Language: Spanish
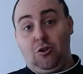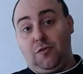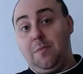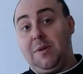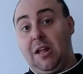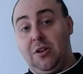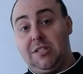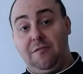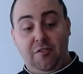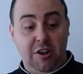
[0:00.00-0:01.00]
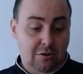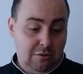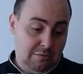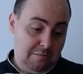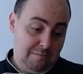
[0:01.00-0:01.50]
dos fermentaciones en frío,
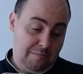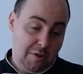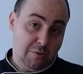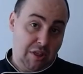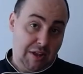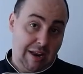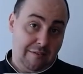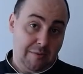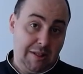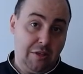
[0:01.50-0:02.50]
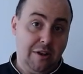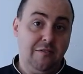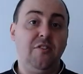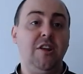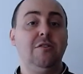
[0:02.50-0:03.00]
podemos hacer la fermentación
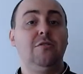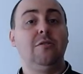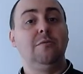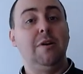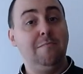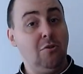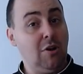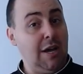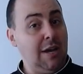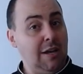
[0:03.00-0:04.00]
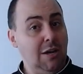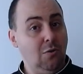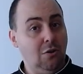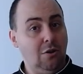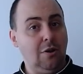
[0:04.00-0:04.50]
en frío, en bloque, y
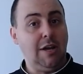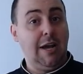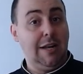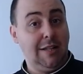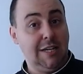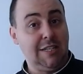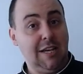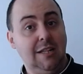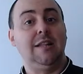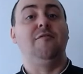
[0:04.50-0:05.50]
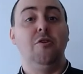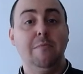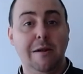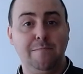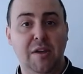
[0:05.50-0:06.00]
luego eh, al día siguiente
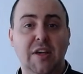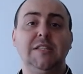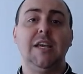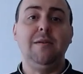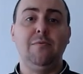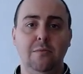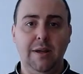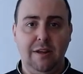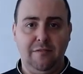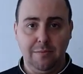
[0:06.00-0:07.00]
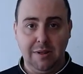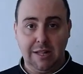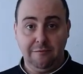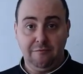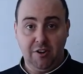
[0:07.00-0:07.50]
formar piezas y volver a
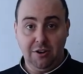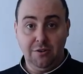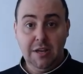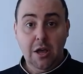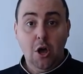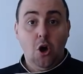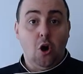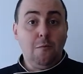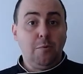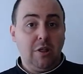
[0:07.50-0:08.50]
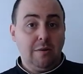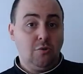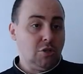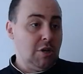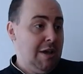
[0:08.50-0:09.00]
fermentar en frío. O
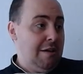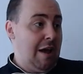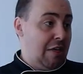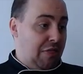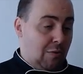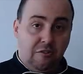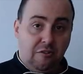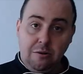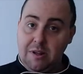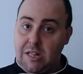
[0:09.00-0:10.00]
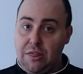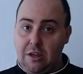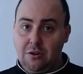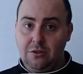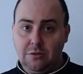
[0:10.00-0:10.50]
podemos hacer una
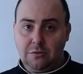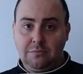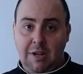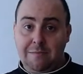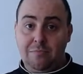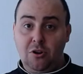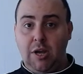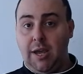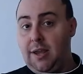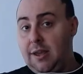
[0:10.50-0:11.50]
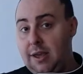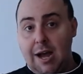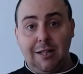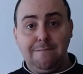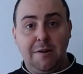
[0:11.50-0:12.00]
fermentación en bloque
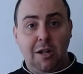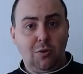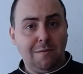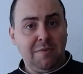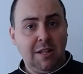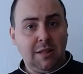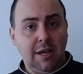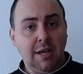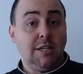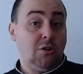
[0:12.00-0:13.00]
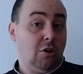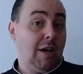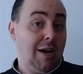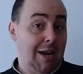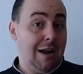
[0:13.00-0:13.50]
a temperatura ambiente, que es lo
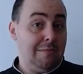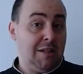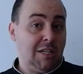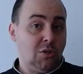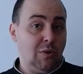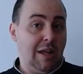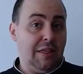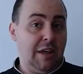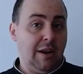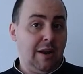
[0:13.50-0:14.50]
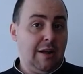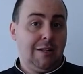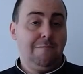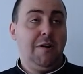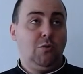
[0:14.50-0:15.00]
que generalmente se suele hacer, a
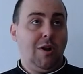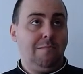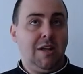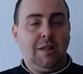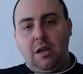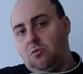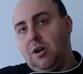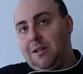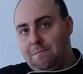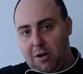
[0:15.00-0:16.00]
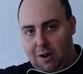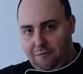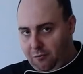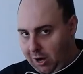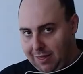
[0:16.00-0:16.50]
temperatura ambiente o una temperatura
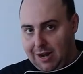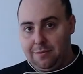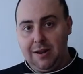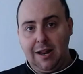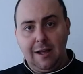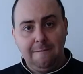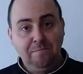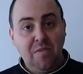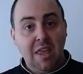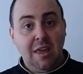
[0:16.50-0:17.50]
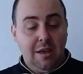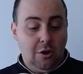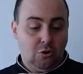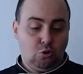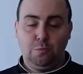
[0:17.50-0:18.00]
fuera de la nevera,
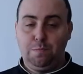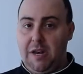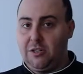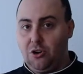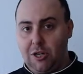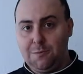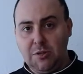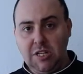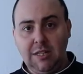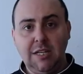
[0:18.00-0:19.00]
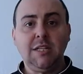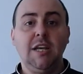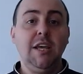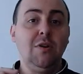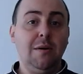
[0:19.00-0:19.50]
con sus pliegues correspondientes,
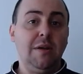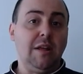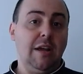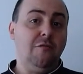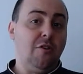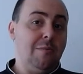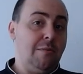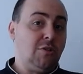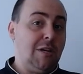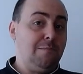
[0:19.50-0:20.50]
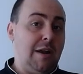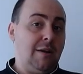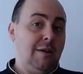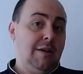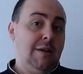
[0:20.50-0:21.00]
y una vez que lo formamos el pan,